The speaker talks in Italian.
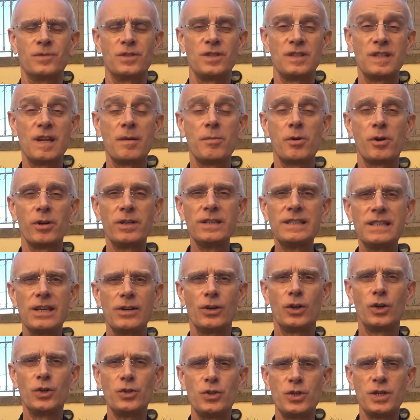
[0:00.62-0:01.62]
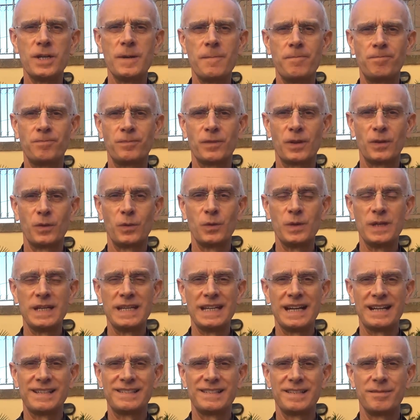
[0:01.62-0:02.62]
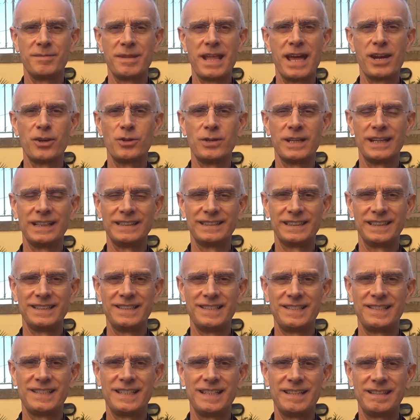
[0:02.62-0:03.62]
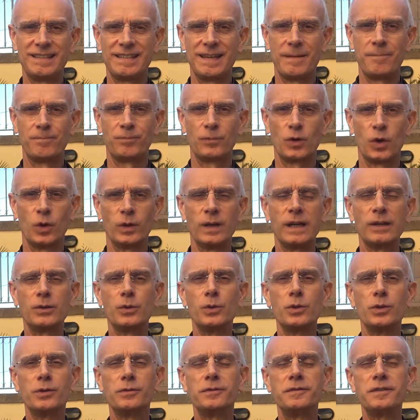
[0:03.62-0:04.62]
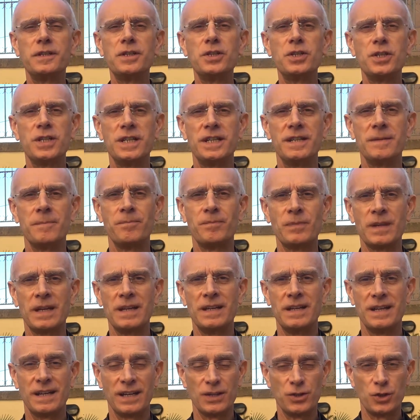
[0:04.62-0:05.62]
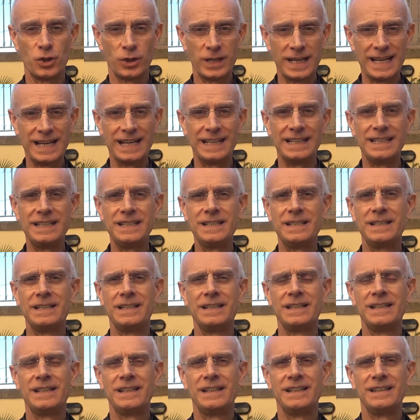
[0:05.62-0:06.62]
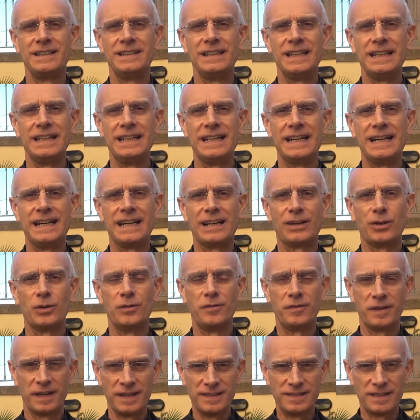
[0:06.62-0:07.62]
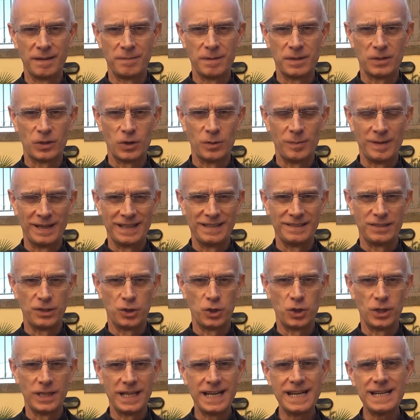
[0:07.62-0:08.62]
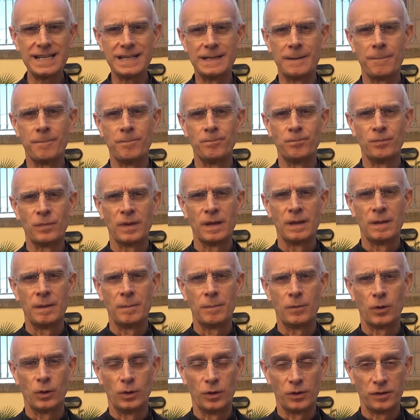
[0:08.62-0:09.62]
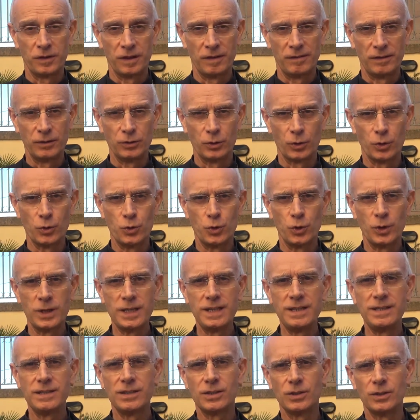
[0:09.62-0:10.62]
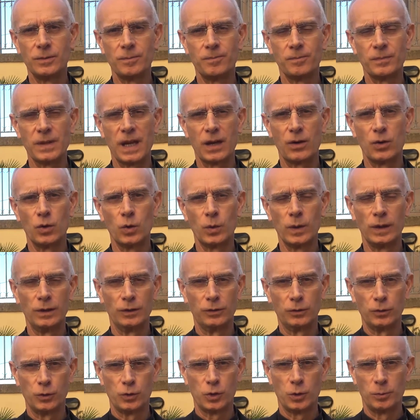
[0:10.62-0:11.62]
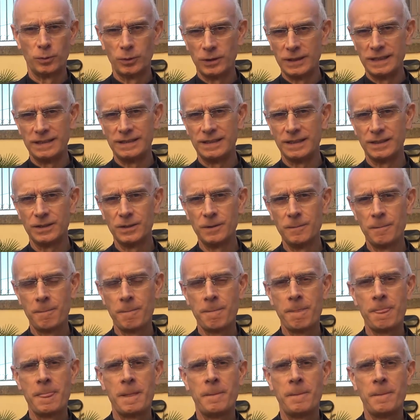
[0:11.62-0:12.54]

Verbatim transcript: Ci siamo riuniti oggi qui al seminario di Caltanissetta con alcuni uffici regionali della Conferenza Episcopale Siciliana, con l'osservatorio giuridico e con quello sociopolitico,